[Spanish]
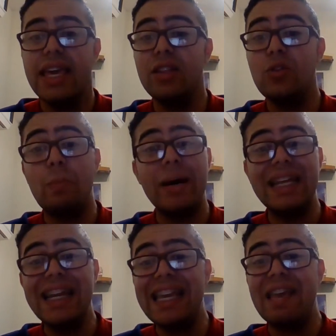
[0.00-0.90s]
y tu
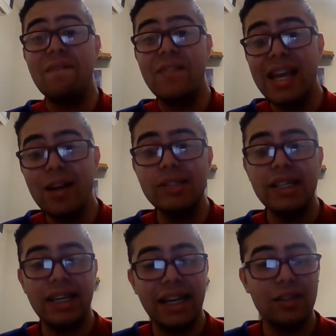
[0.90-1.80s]
Padre que ve en lo
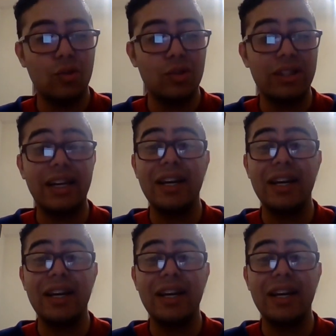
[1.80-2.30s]
secreto te